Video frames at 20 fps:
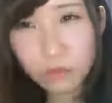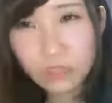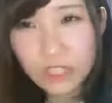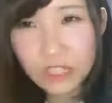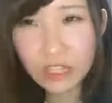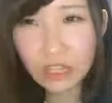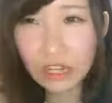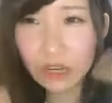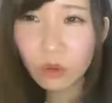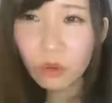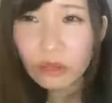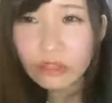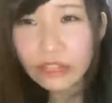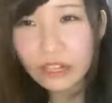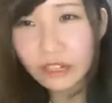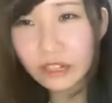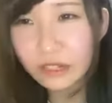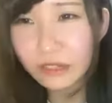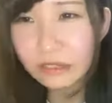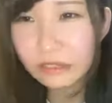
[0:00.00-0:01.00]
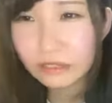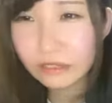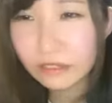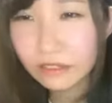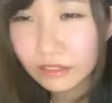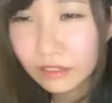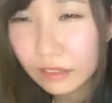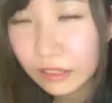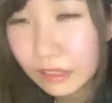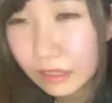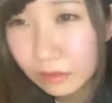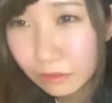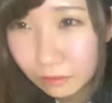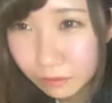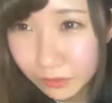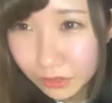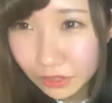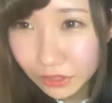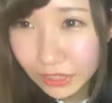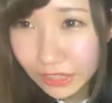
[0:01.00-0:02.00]
う力を入れてる。
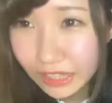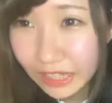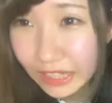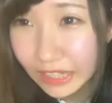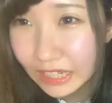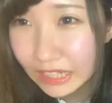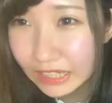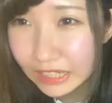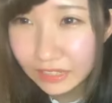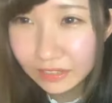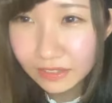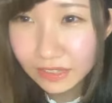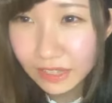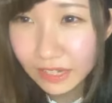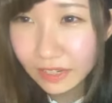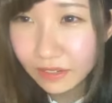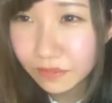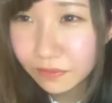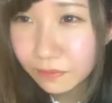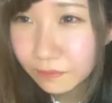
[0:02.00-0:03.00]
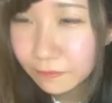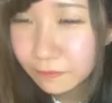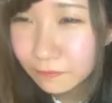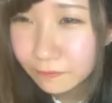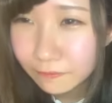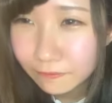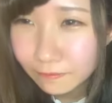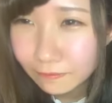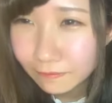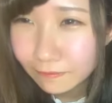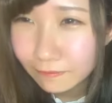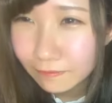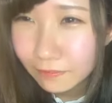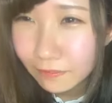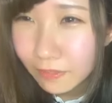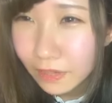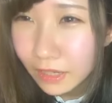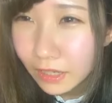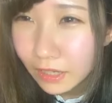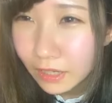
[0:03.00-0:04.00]
物理的なじゃなくてね。
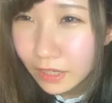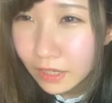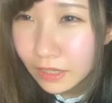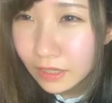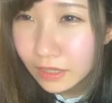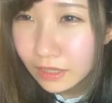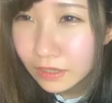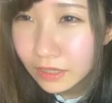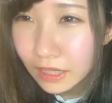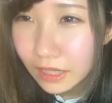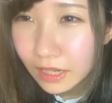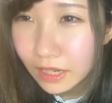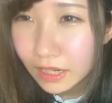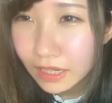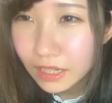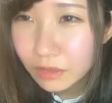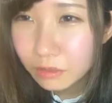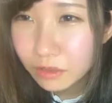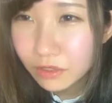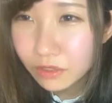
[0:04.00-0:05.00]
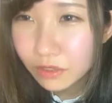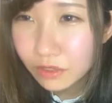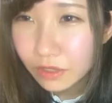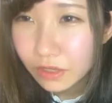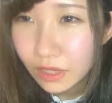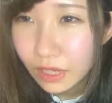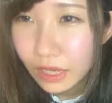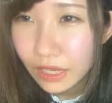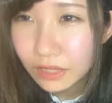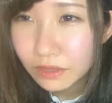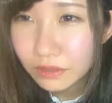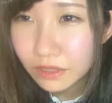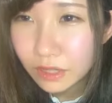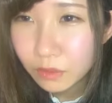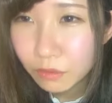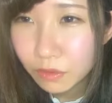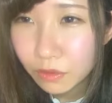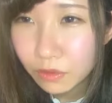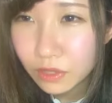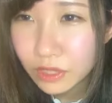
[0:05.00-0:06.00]
たじさん、蚊にも、アイドル
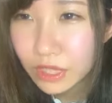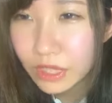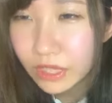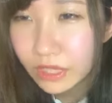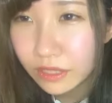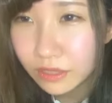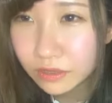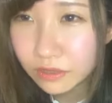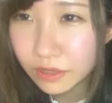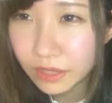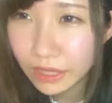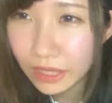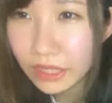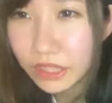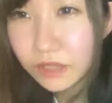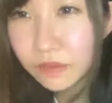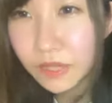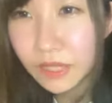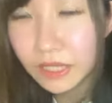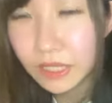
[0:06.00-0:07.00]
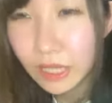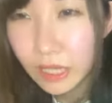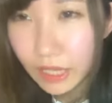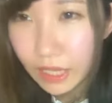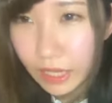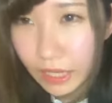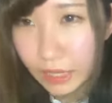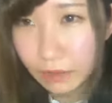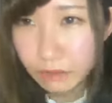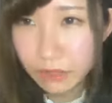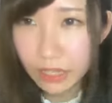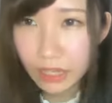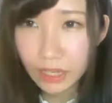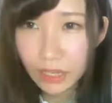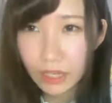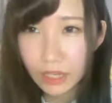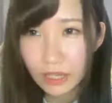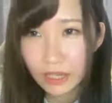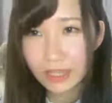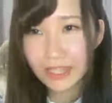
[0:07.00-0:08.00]
にも干されてるので大丈夫です。え、もさ、
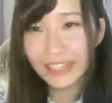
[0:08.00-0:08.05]
ね、